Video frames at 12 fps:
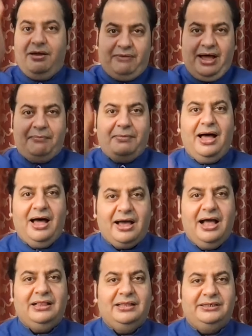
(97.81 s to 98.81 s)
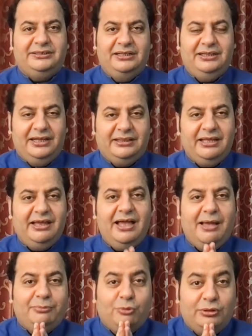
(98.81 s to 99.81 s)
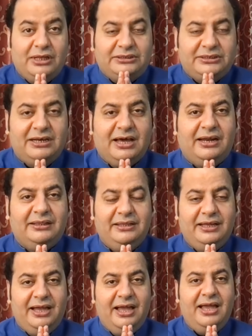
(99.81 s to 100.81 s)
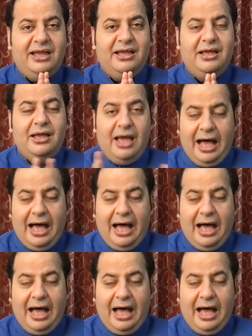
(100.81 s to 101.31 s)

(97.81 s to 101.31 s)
वहां महाकाल दर्शन देते हैं हम तो दर्शन करते हैं